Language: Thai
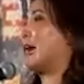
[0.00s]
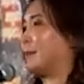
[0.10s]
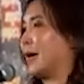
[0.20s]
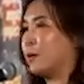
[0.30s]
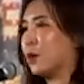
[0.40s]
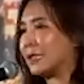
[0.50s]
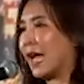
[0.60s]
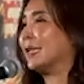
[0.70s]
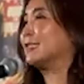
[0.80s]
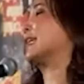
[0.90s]
เหมือนพวกท่า
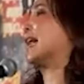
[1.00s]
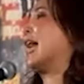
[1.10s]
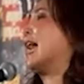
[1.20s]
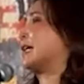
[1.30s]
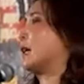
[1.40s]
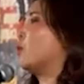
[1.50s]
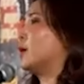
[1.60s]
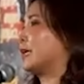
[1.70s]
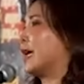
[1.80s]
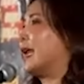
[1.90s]
นจะคลายกังวล
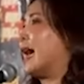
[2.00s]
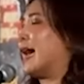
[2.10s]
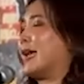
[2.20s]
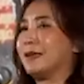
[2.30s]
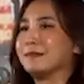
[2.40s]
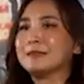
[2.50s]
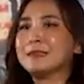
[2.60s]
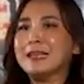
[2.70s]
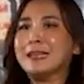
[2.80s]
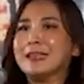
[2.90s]
กันได้
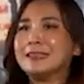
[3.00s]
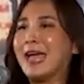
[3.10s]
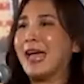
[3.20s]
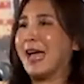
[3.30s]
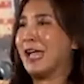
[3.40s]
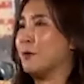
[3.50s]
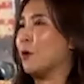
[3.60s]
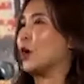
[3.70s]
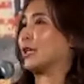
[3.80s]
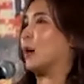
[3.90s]
แต่ให้พู
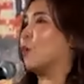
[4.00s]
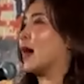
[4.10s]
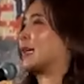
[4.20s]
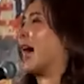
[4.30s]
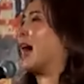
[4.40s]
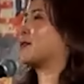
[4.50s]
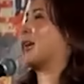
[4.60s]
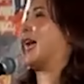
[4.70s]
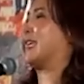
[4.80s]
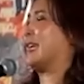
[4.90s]
ดคำว่าก้าวไกล
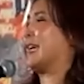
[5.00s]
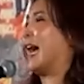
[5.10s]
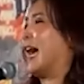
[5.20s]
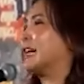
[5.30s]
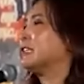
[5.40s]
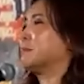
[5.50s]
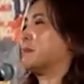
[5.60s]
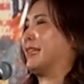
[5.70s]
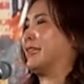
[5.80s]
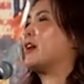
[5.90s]
กี่ครั้งมัน
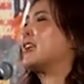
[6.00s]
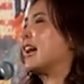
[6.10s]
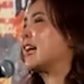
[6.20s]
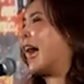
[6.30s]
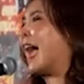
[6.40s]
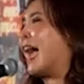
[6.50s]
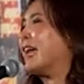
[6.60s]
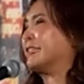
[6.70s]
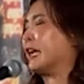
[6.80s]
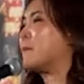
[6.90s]
ก็ยังแค้น
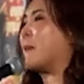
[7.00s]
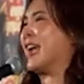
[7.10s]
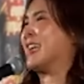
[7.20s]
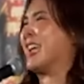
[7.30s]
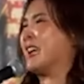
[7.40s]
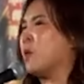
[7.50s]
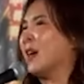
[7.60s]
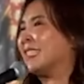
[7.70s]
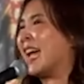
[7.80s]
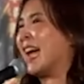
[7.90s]
เข้าไปในหัวใจ